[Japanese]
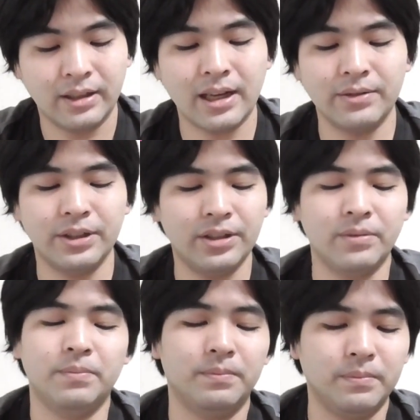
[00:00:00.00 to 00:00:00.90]
ガウディ
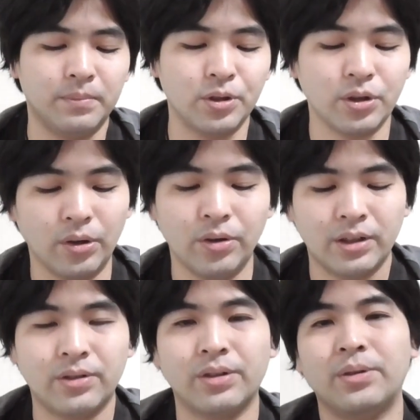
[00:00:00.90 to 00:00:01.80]
の墓所
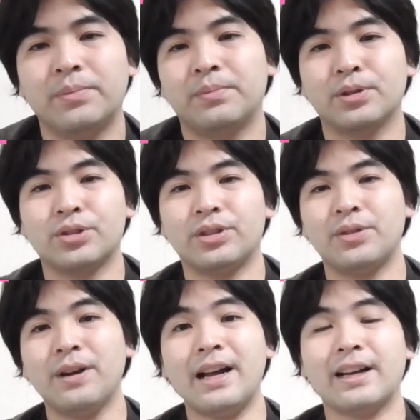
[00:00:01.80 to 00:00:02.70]
この墓所
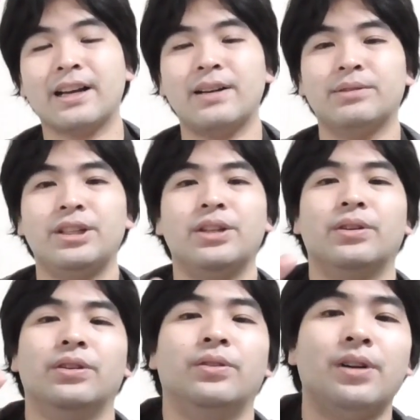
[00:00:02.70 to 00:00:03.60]
にはガウディ
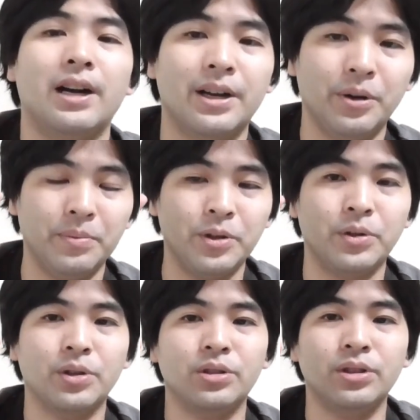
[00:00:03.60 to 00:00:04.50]
のお墓を見
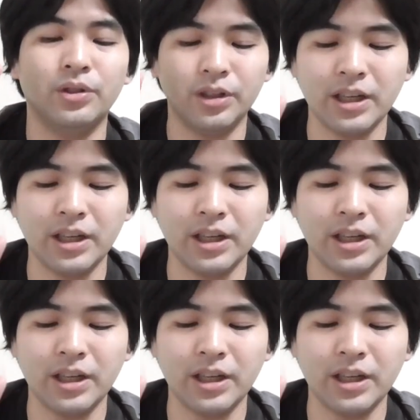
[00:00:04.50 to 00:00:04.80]
下ろすよう